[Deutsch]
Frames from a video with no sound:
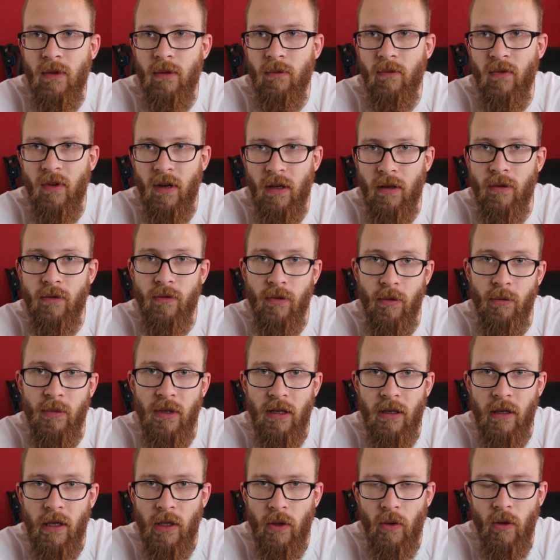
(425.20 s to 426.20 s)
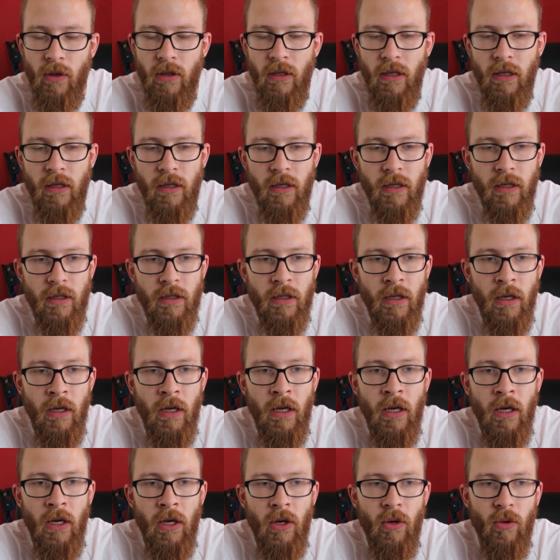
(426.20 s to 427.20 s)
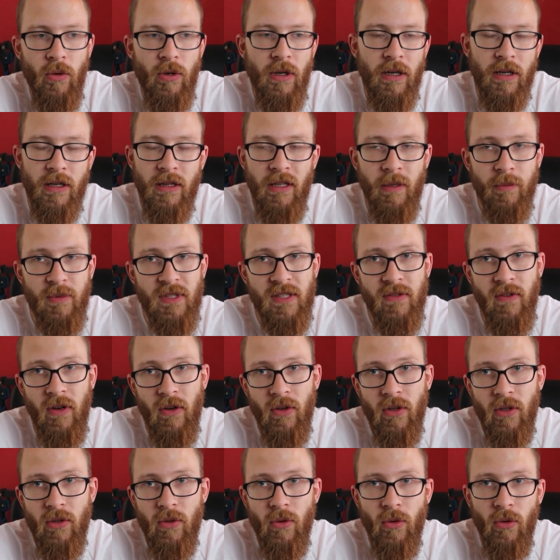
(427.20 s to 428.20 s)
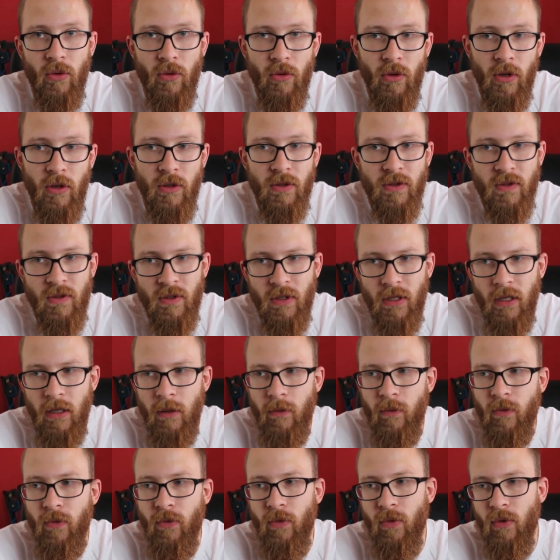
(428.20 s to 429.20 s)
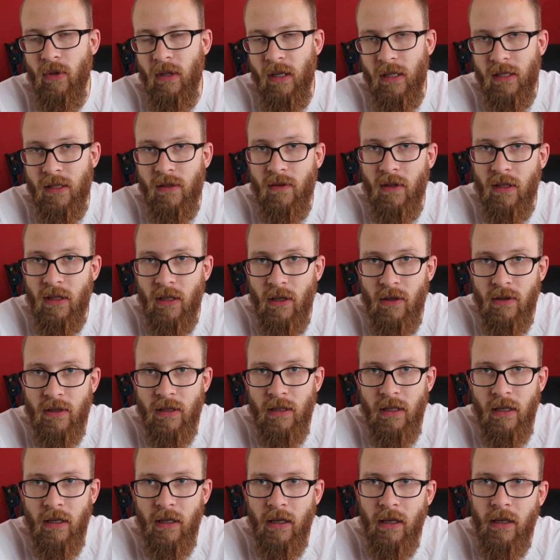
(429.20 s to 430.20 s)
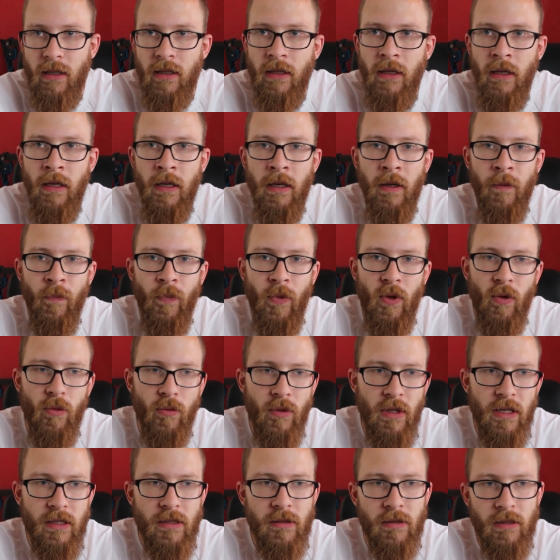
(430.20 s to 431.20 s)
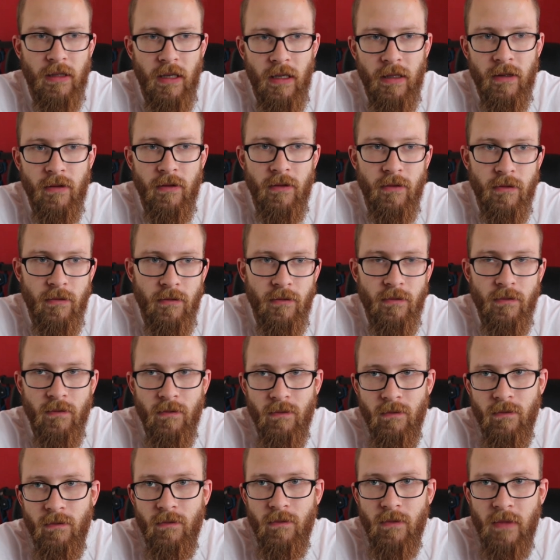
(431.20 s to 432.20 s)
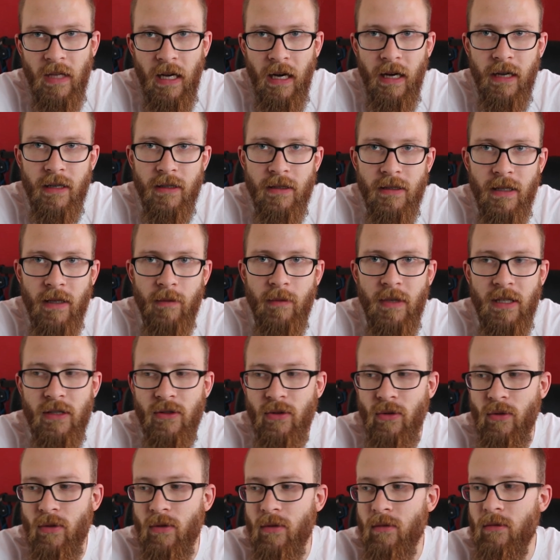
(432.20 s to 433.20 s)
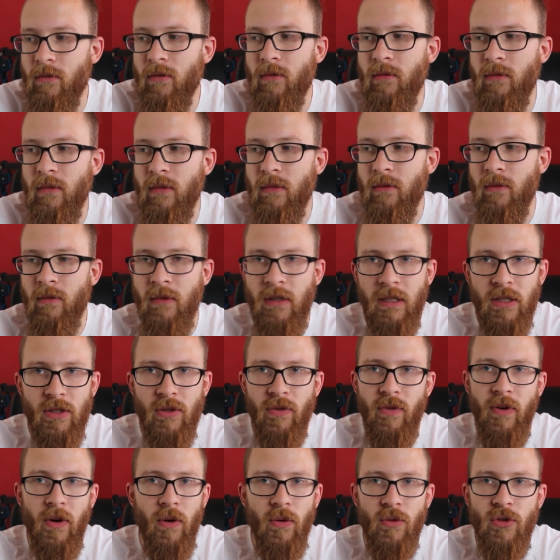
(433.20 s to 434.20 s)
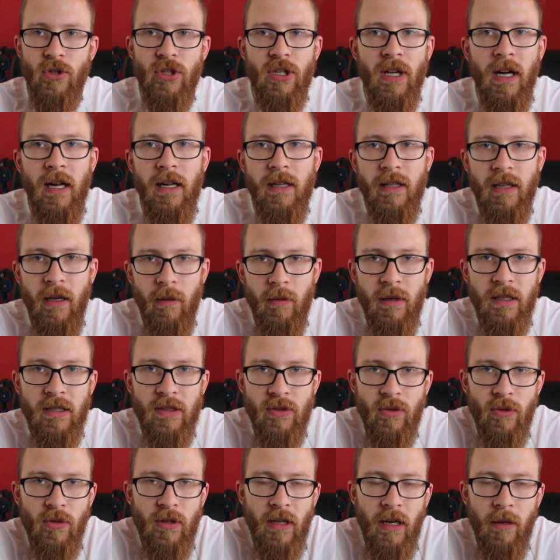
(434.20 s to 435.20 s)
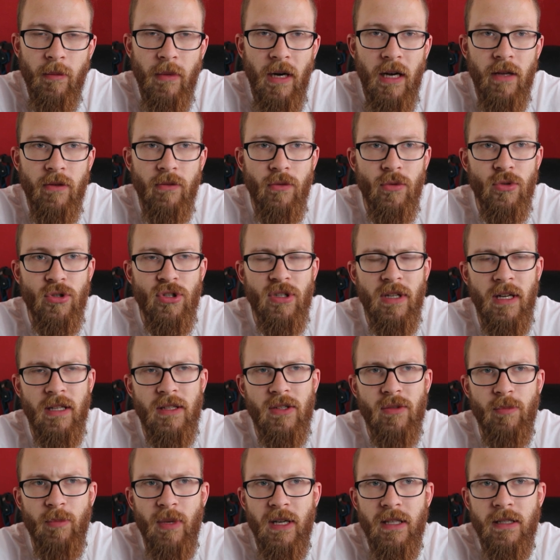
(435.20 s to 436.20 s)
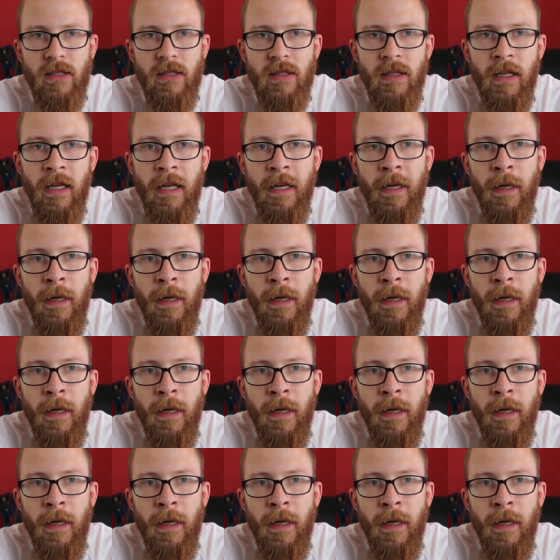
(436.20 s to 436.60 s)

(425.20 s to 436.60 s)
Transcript: im Falle vom EK9 Lenkrad oder knapp 200 Euro auszugeben für ein S2000 Lenkrad um das dann, ja, ich sag mal so, nicht zu verunstalten, aber so nach meinen Wünschen anzupassen.